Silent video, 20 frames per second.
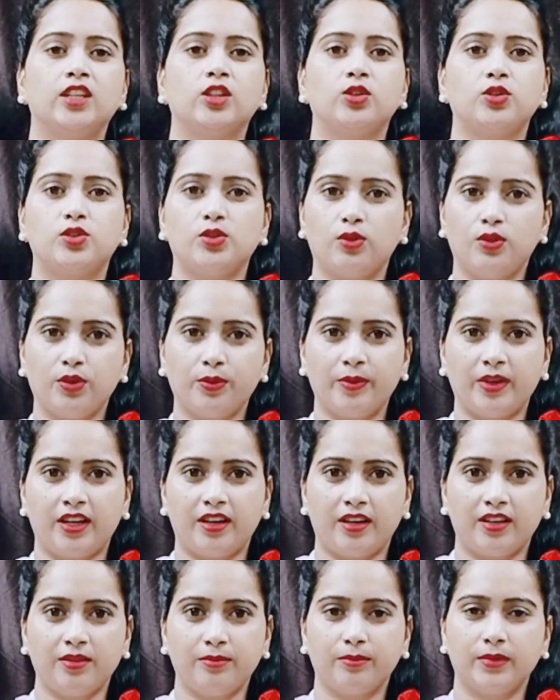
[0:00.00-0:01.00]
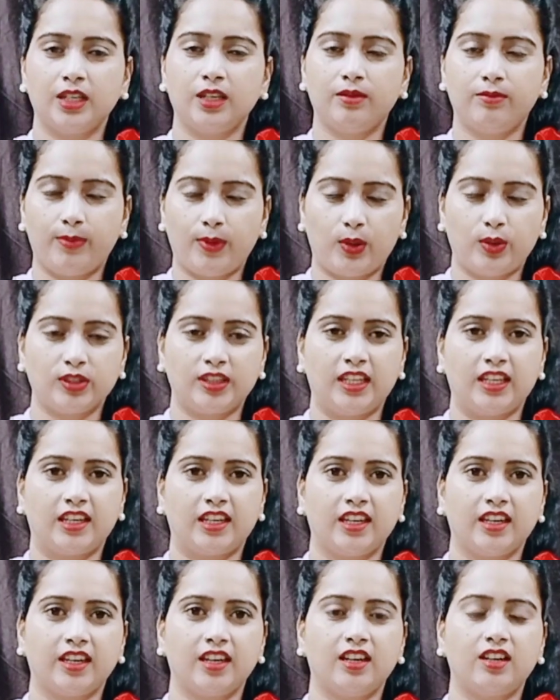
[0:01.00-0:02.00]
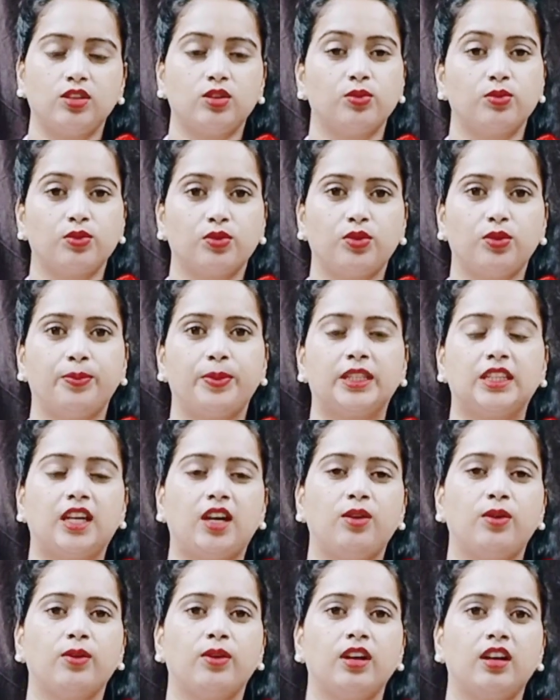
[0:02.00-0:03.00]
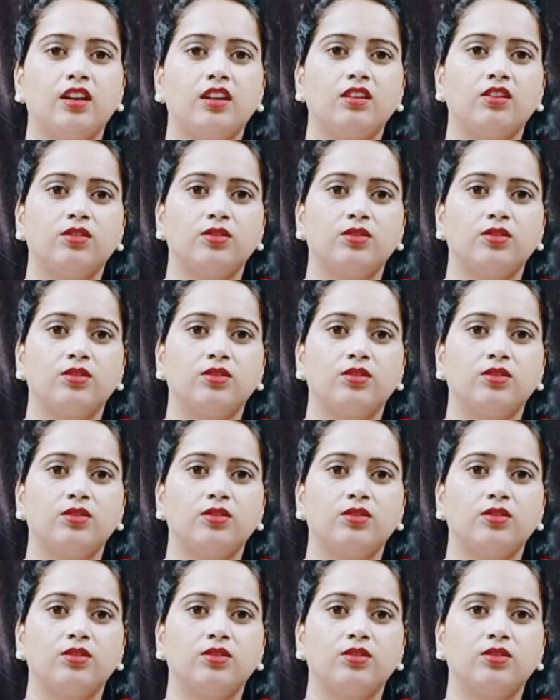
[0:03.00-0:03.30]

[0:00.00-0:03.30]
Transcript: तो जो लोग मेरा मतलब ब्लॉग देखेंगे ना तो उनको पता होगा